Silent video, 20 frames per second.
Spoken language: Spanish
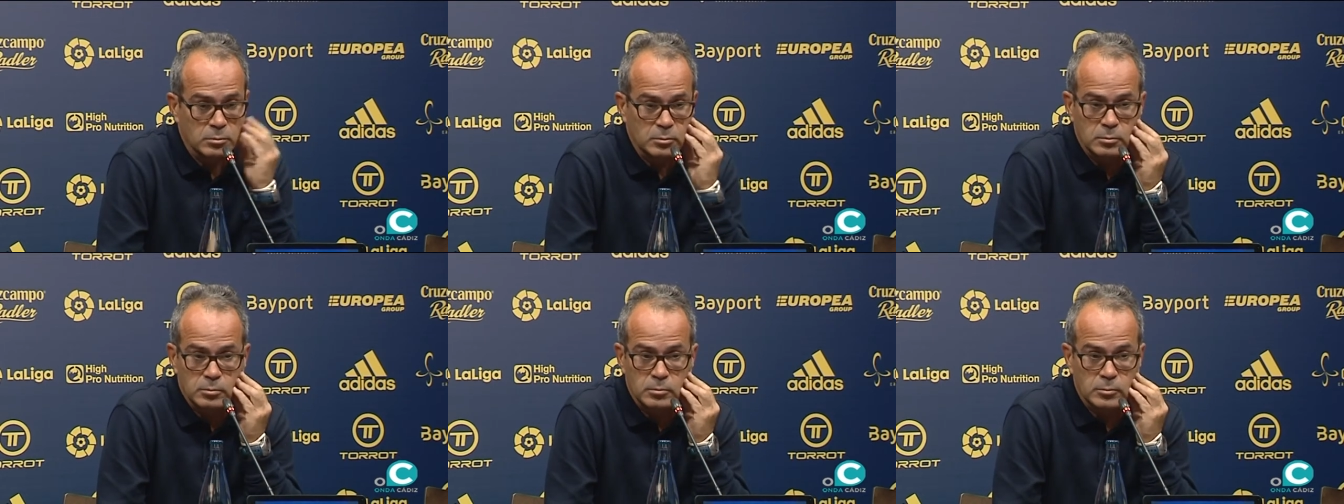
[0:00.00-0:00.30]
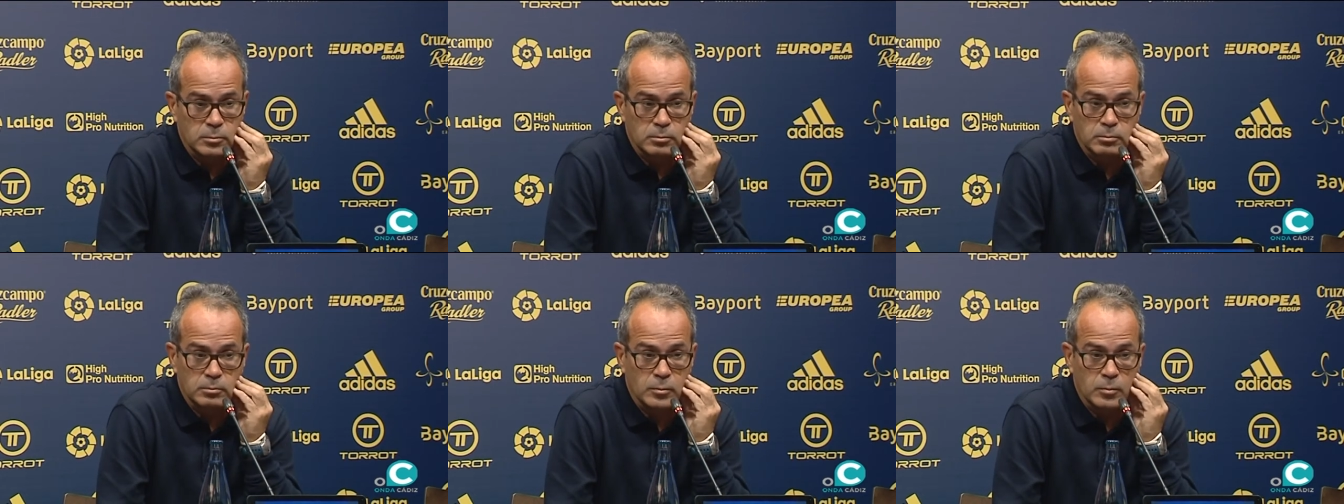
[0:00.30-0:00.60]

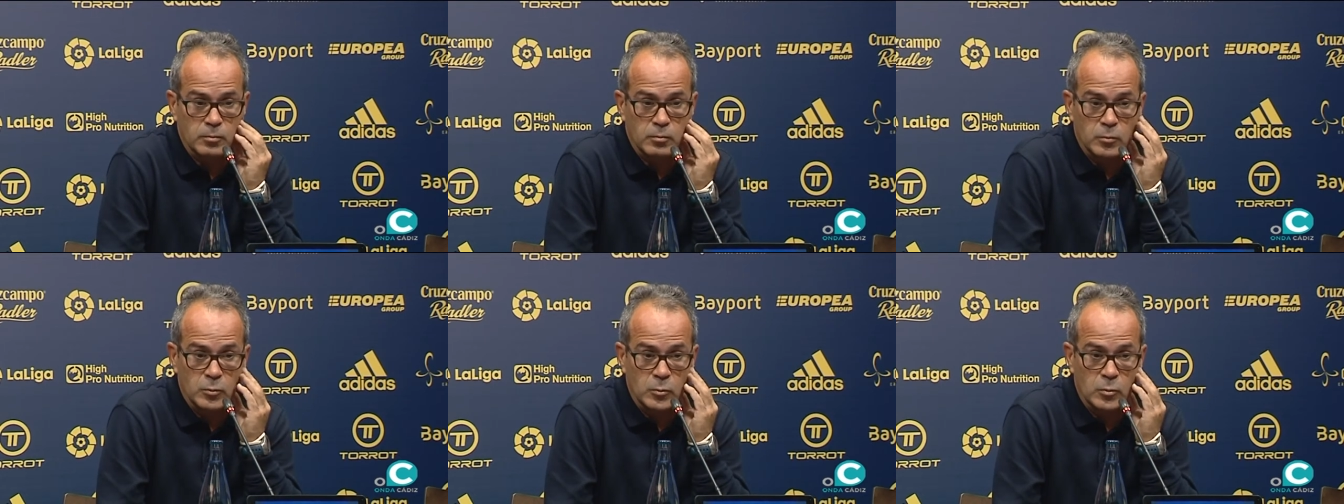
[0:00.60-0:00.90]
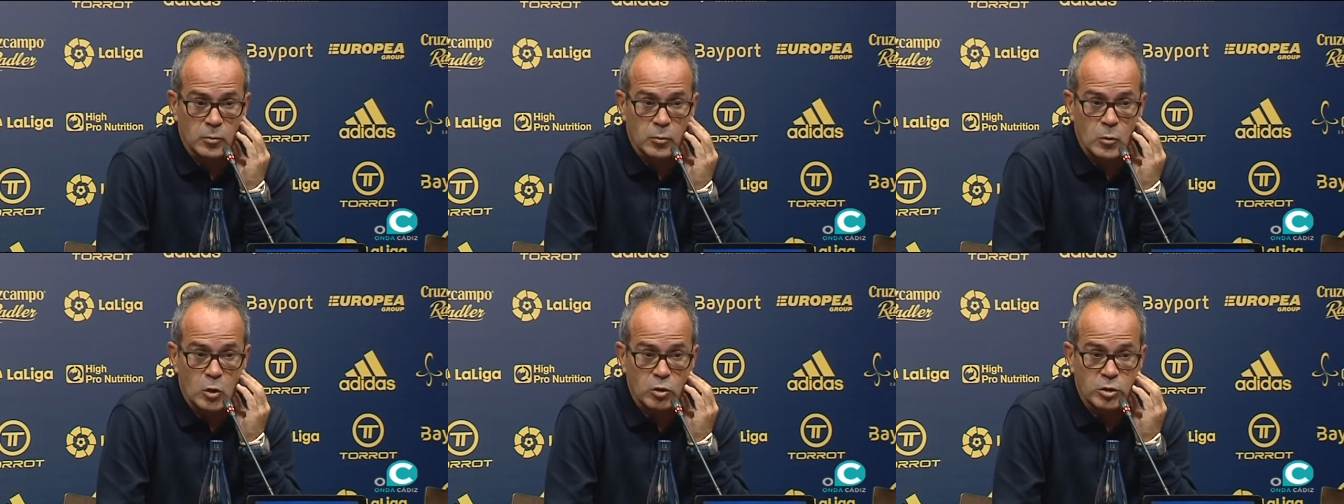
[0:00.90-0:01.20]

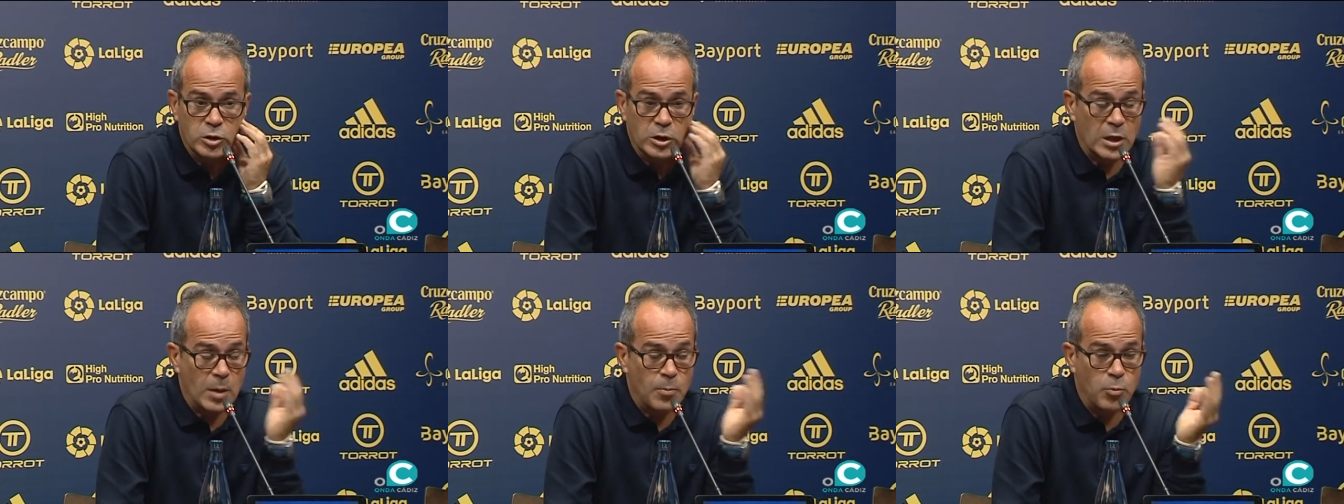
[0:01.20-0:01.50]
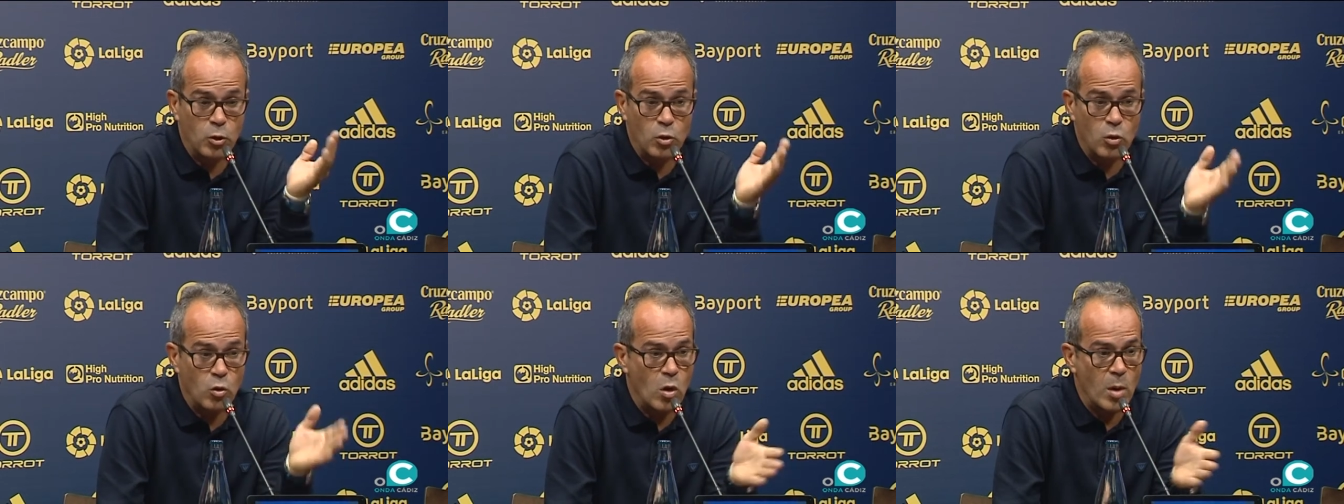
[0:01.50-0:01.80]
Mm, no lo sé,
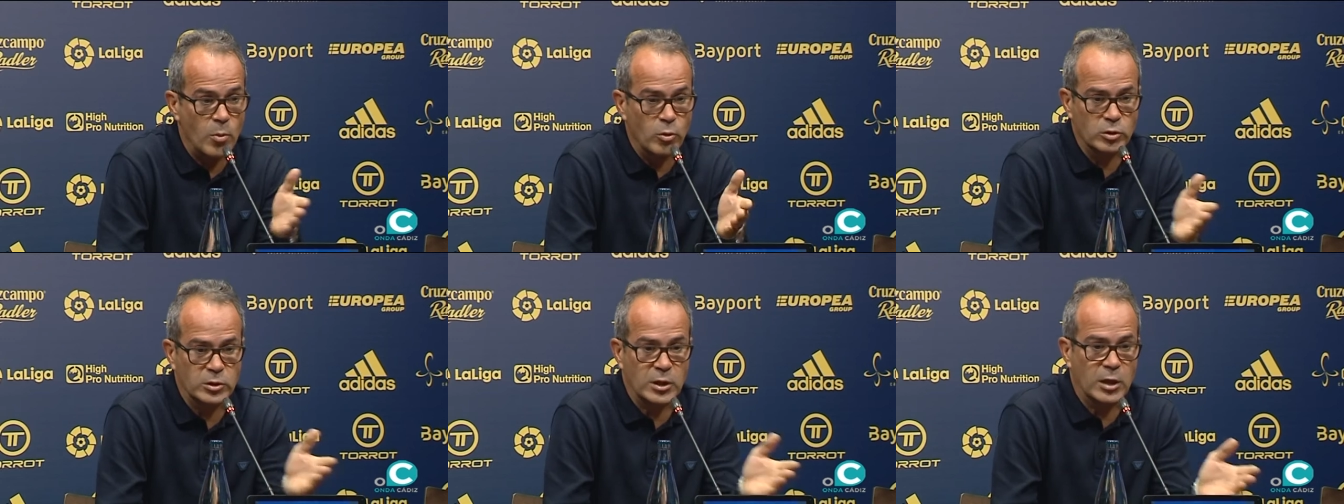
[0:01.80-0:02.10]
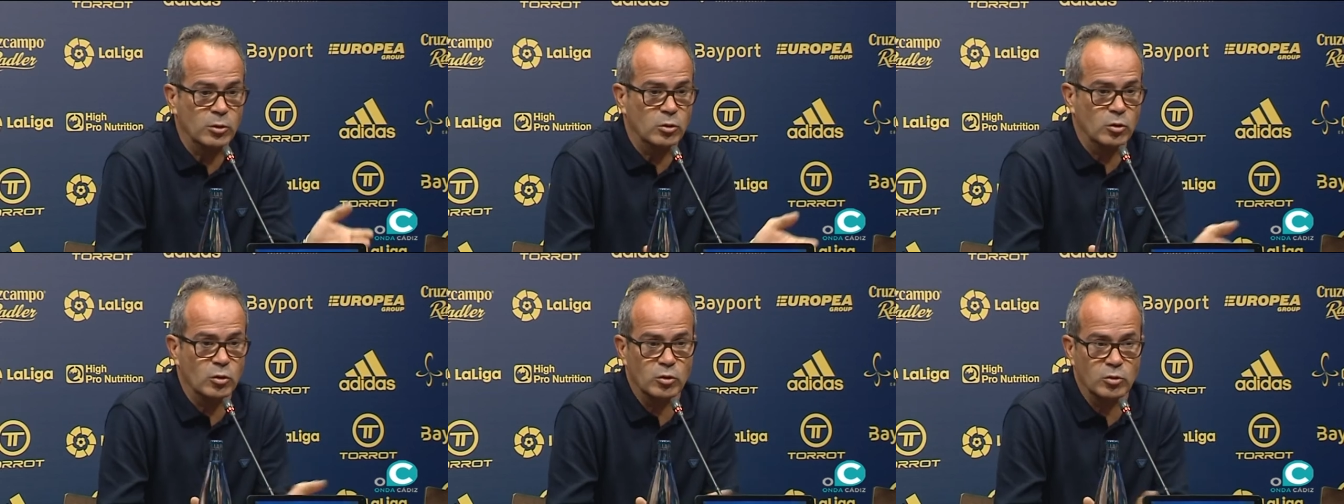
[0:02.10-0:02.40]
tampoco jugamos
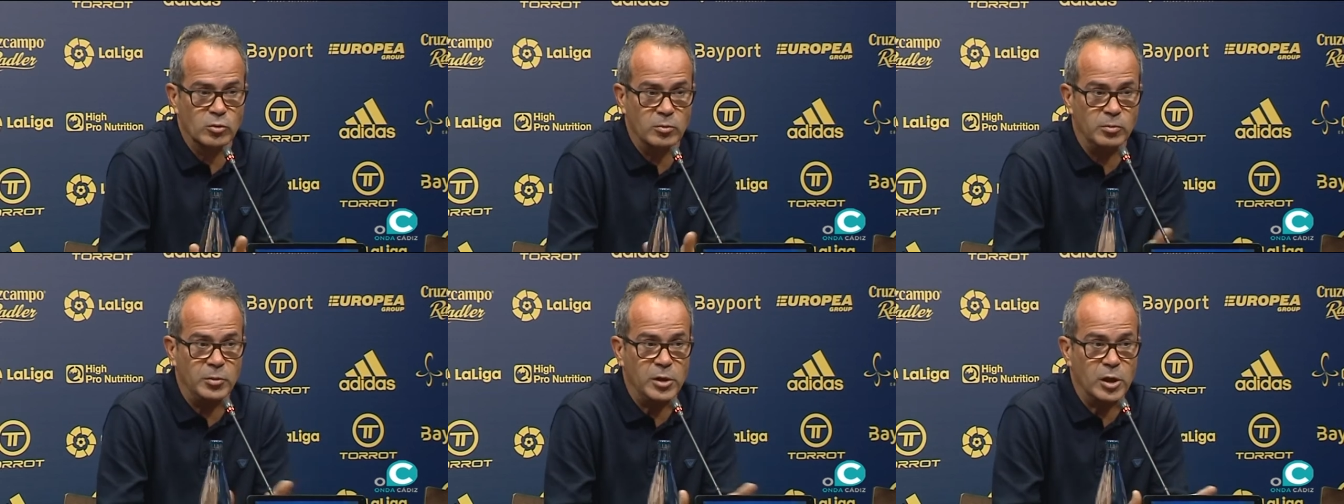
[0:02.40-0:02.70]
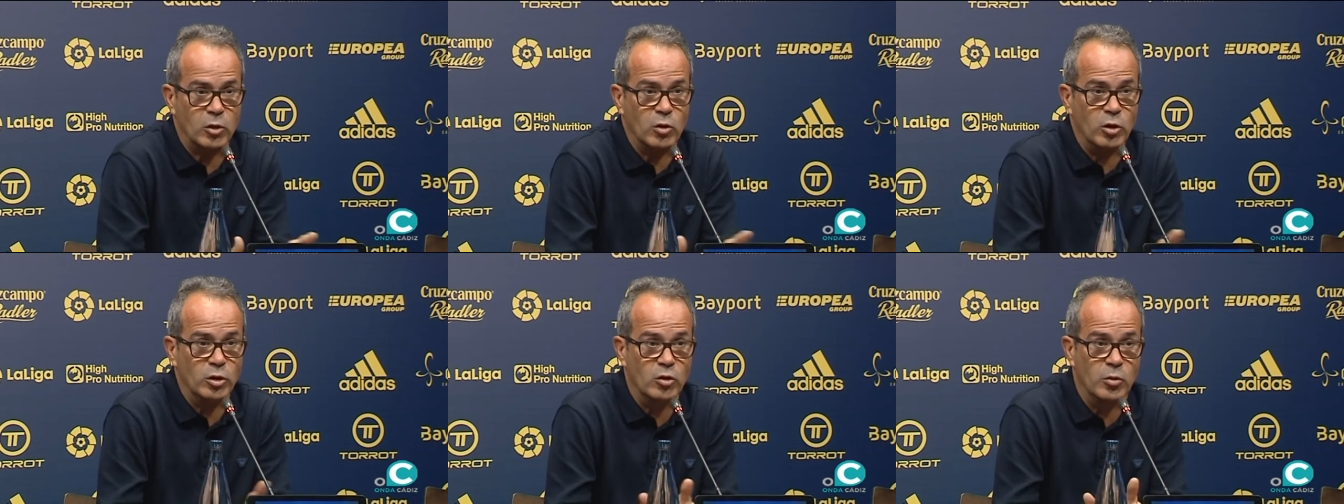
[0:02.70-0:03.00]
tantos miércoles,